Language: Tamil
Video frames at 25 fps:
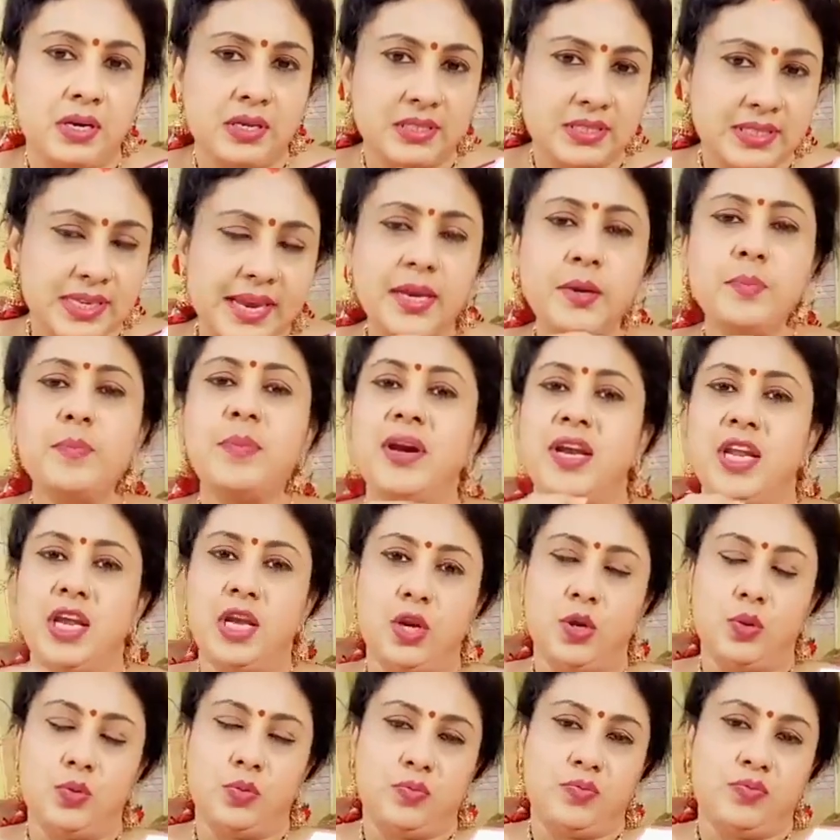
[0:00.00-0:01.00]
சைன்
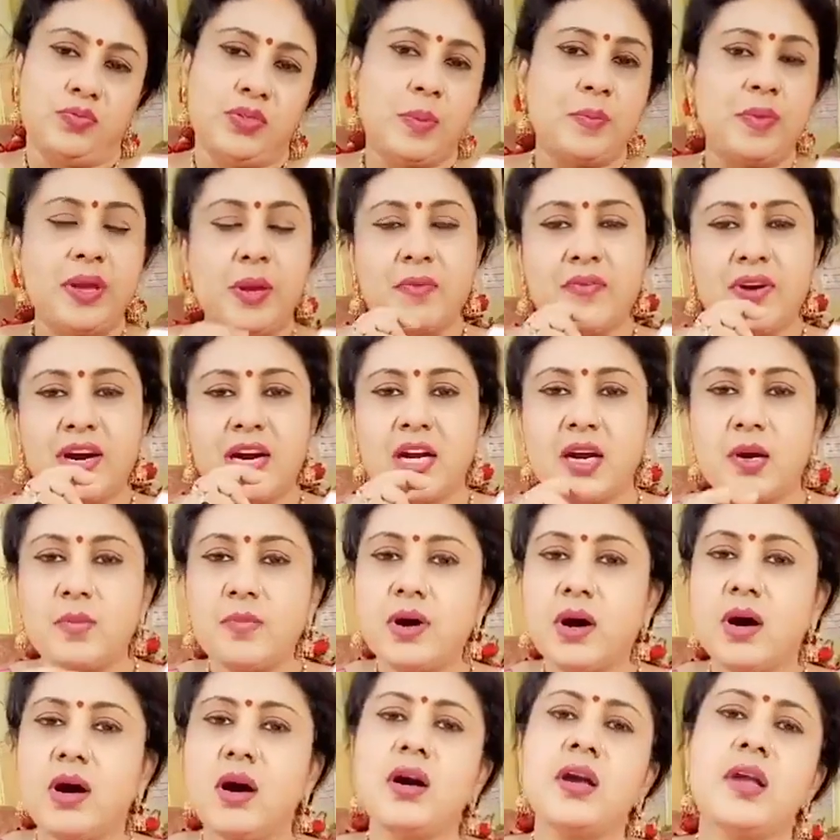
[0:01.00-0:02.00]
பண்ணிக்கணும் நம்ம
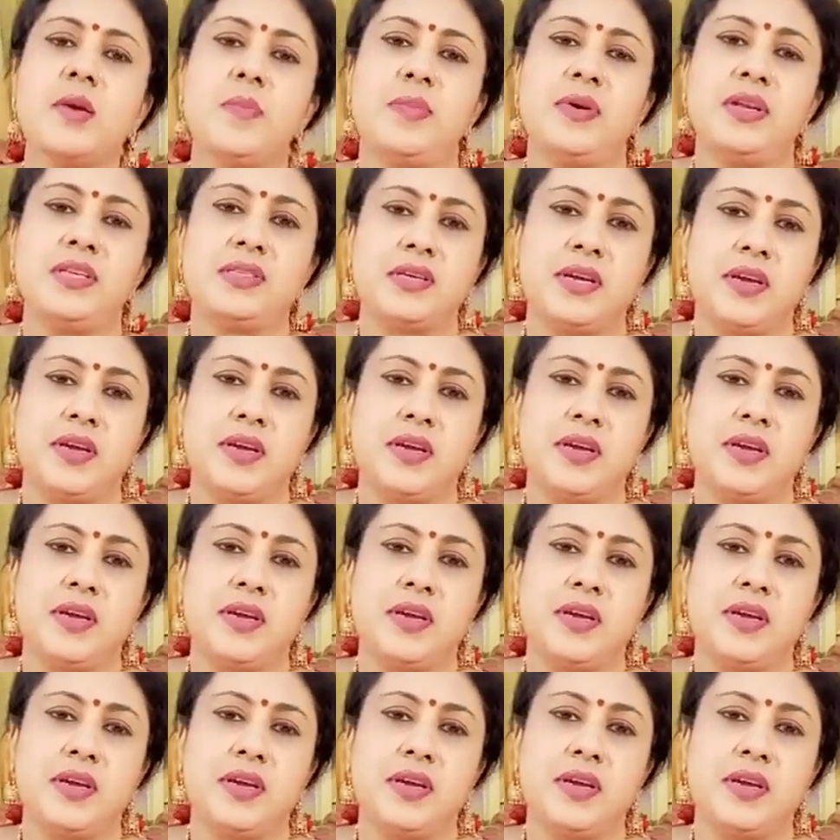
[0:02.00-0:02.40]
வழக்கமாக எப்படி